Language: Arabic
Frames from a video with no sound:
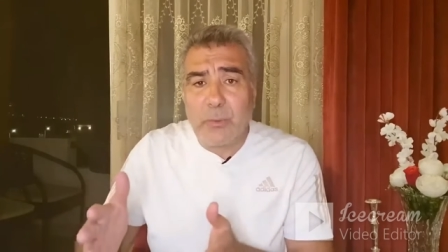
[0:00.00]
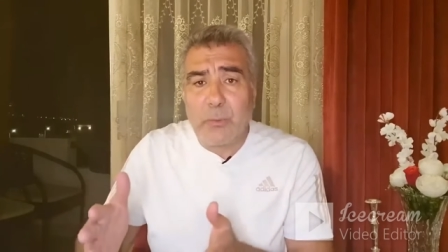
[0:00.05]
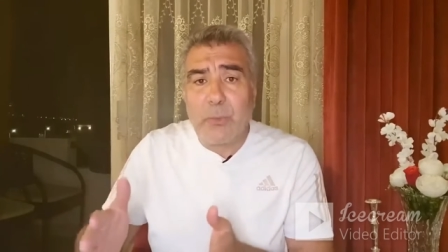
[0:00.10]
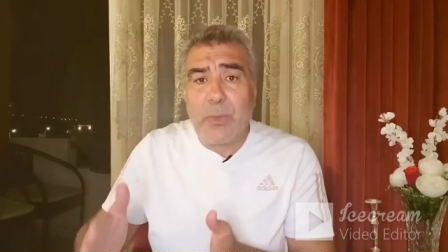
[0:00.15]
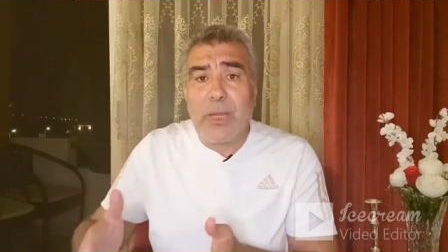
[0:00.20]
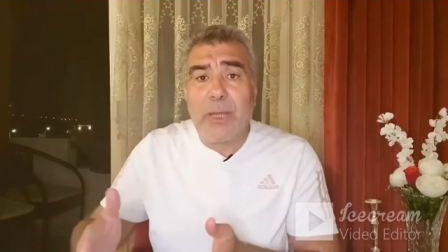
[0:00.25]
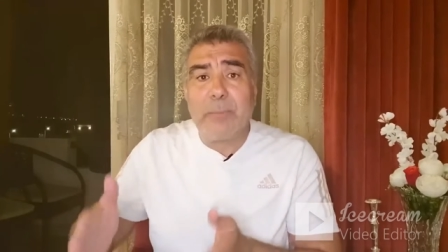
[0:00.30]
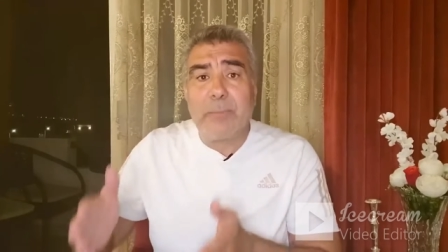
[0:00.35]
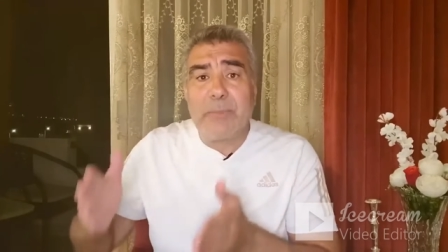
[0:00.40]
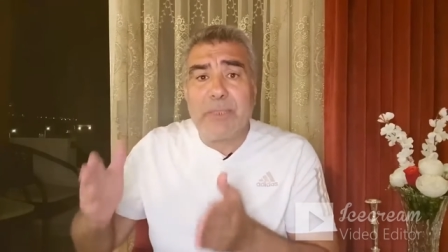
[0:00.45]

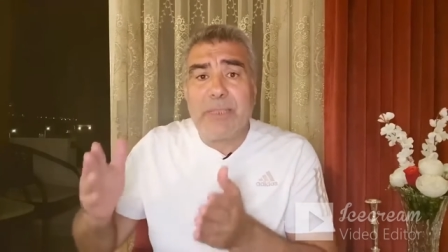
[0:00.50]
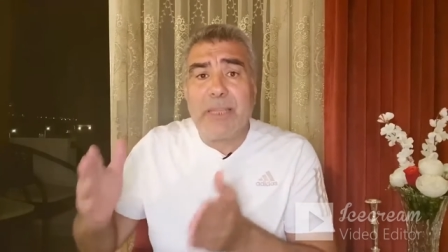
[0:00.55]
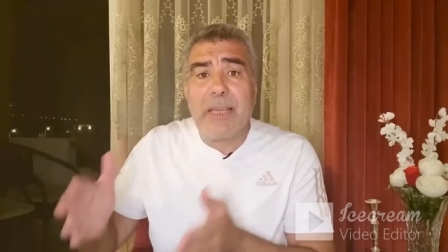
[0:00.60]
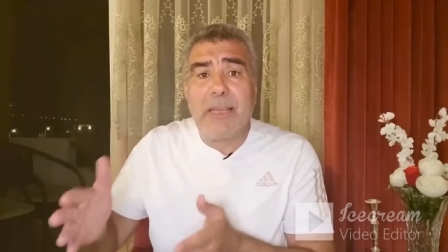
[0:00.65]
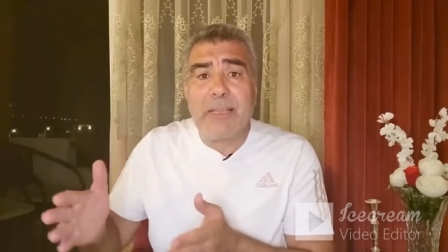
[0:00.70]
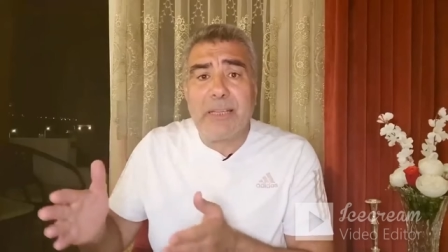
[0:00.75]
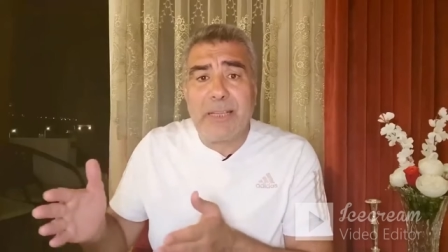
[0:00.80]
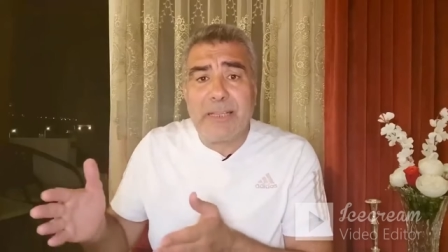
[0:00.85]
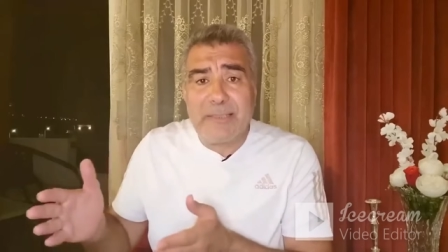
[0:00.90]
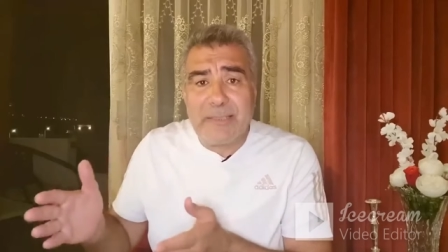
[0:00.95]

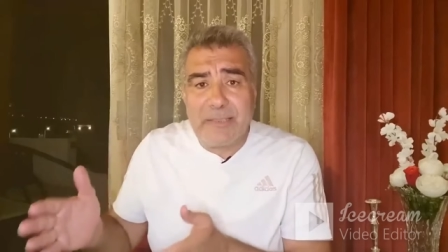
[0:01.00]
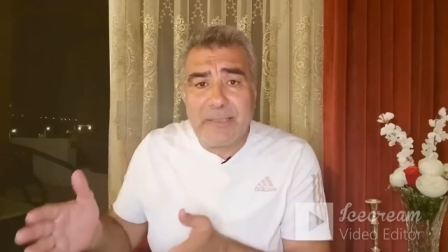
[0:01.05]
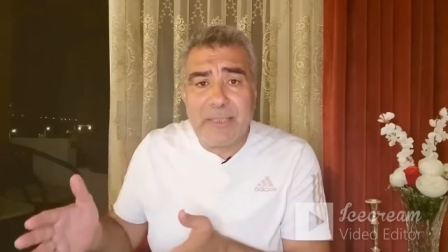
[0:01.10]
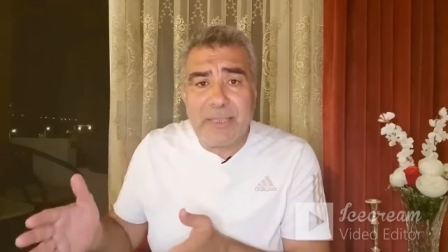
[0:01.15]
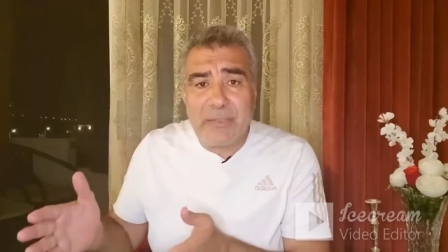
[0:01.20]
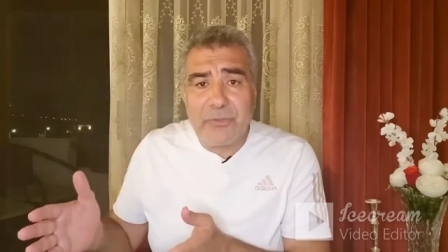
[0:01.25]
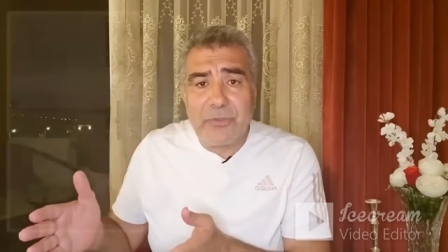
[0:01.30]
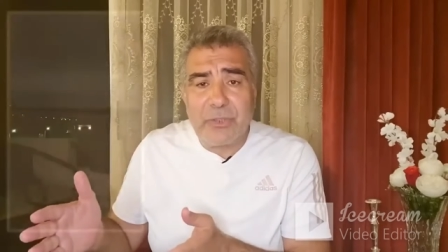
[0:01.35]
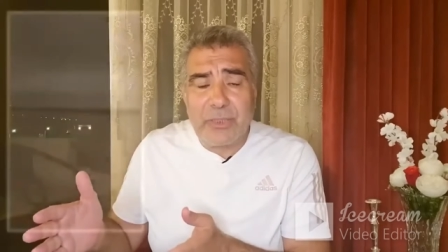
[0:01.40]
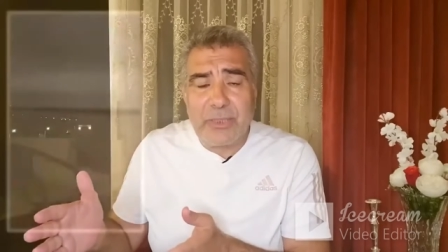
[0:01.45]
وأمطار
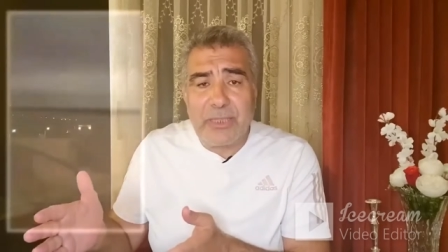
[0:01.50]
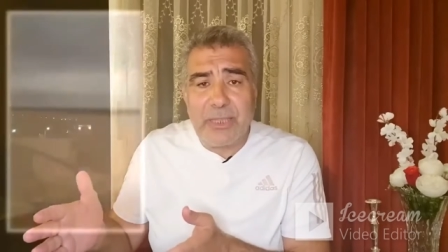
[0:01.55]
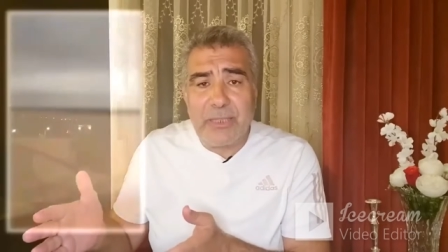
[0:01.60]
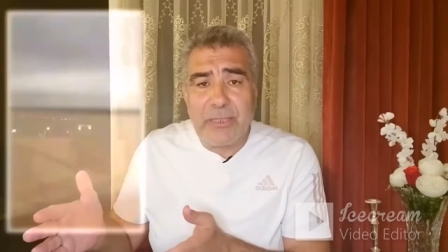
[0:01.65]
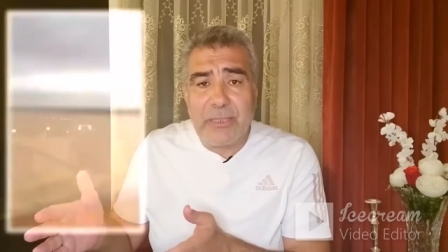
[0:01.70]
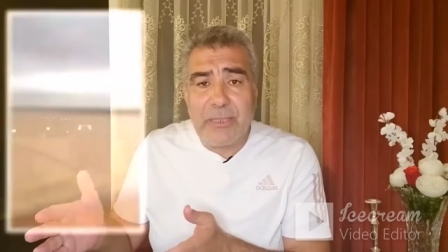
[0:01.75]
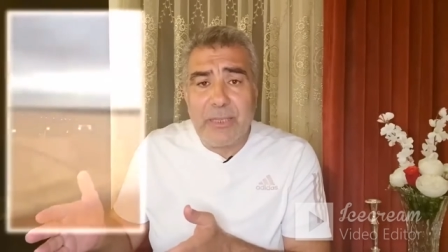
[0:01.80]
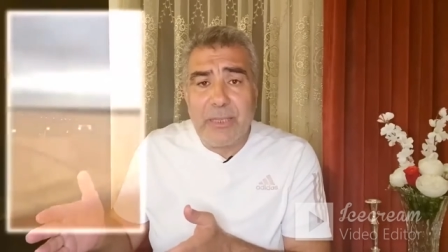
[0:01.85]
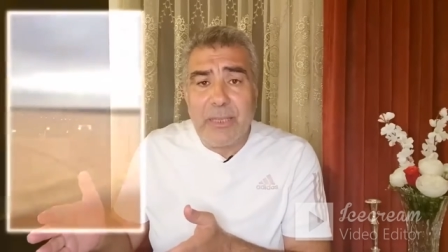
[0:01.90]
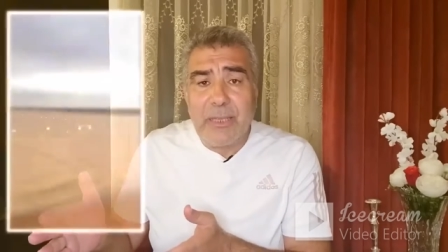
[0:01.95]
غزيرة جدا